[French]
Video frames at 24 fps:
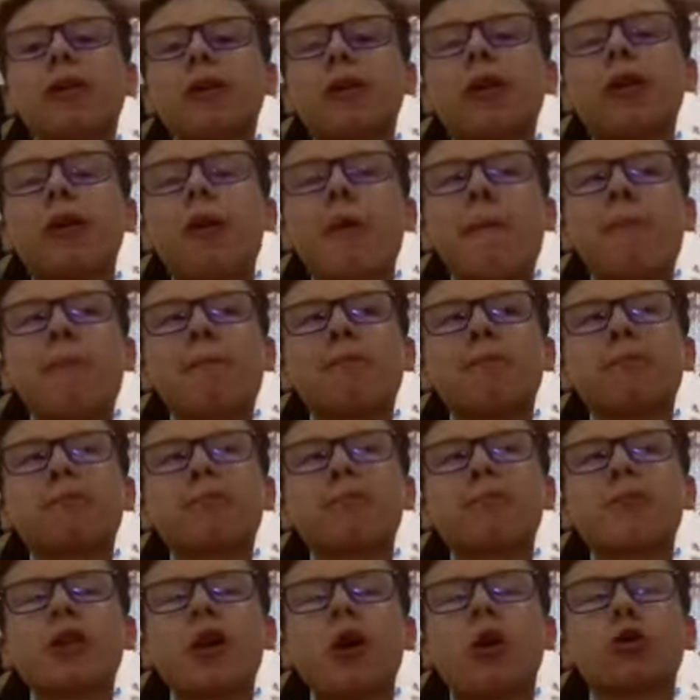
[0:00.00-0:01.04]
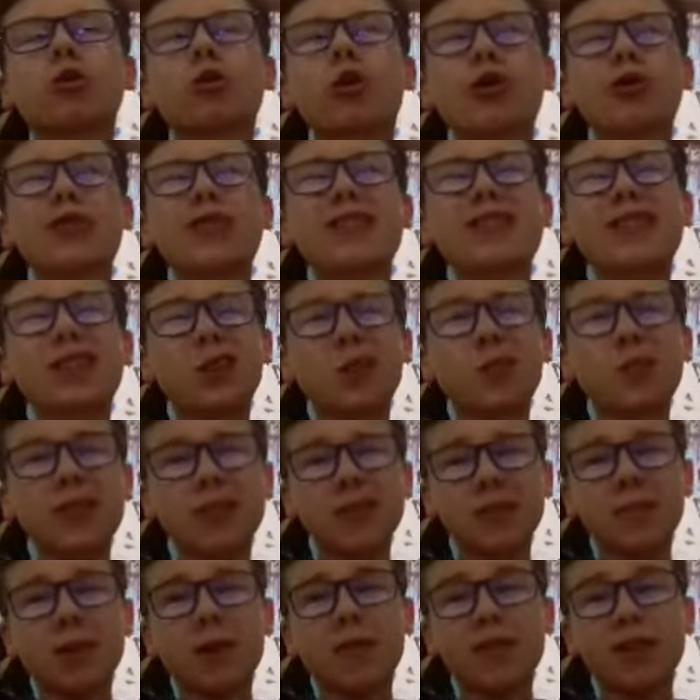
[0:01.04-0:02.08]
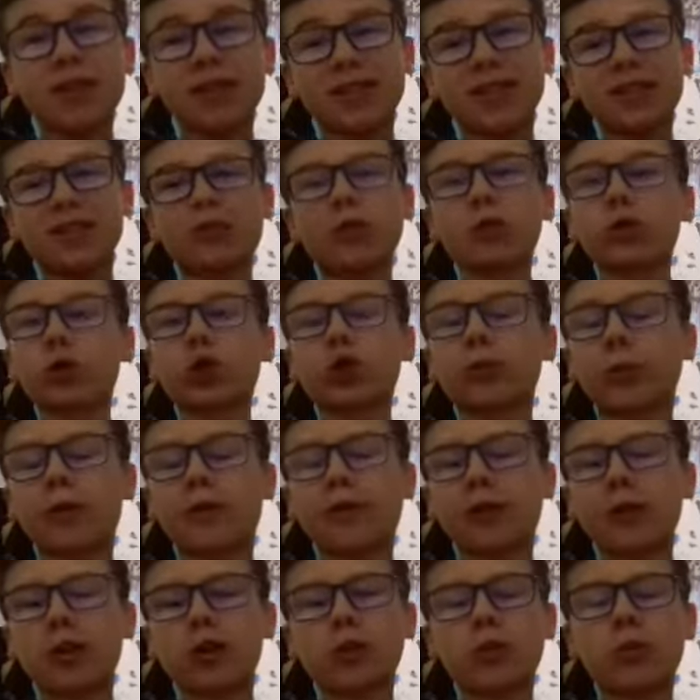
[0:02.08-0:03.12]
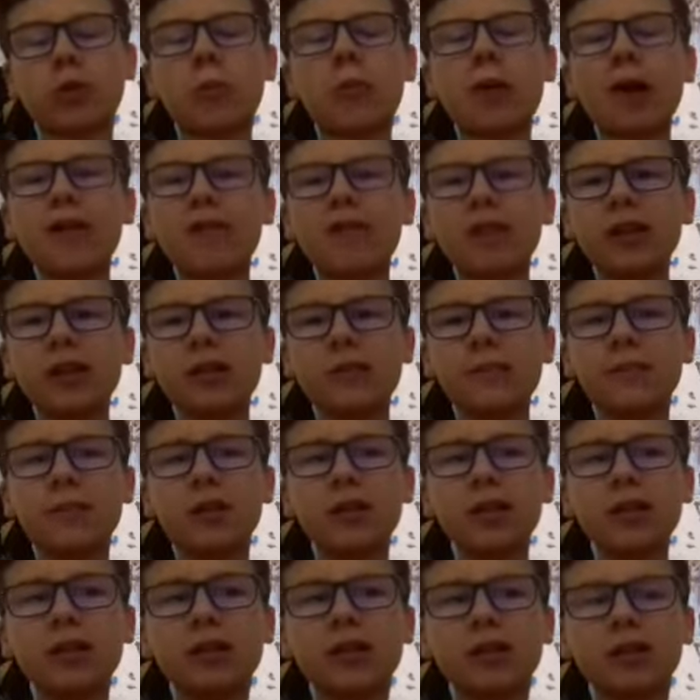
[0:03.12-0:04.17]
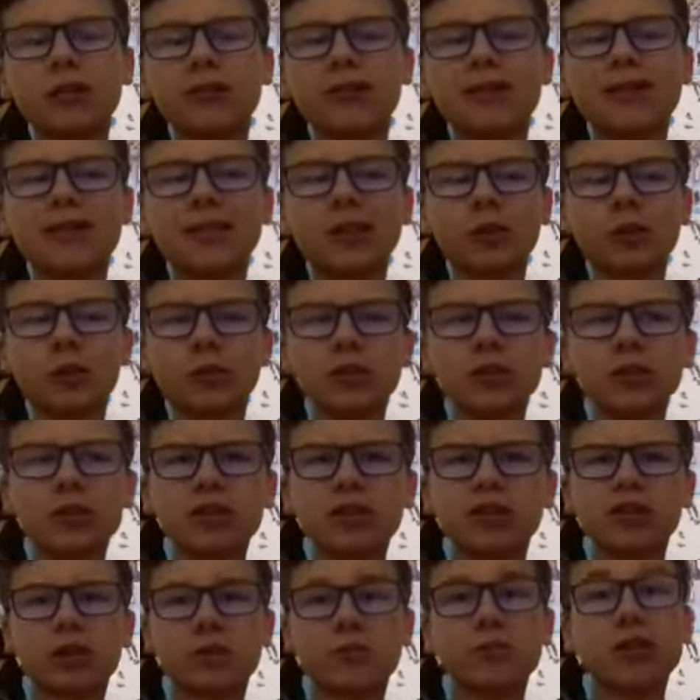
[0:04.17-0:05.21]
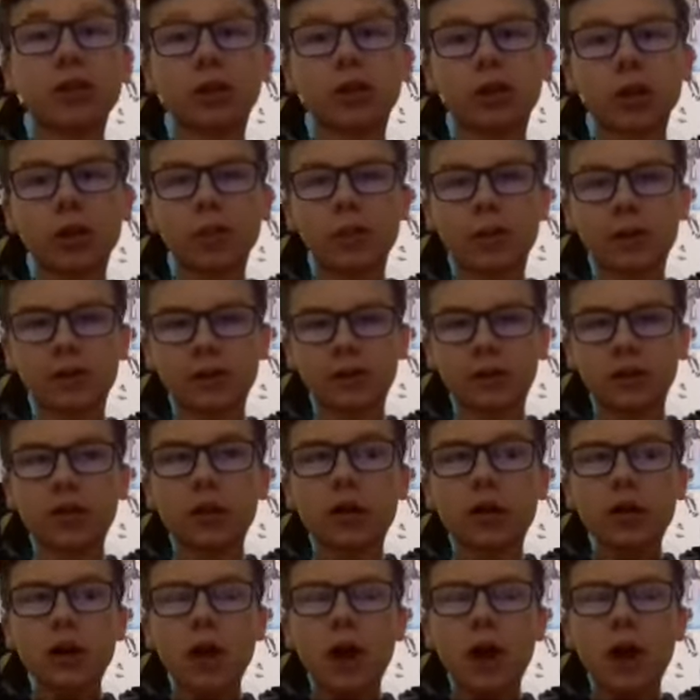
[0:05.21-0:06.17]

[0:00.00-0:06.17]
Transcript: euh, entre DC Comics et Marvel, c'est sûr que je préfère largement Marvel, mais DC Comics, j'aime bien quand même assez.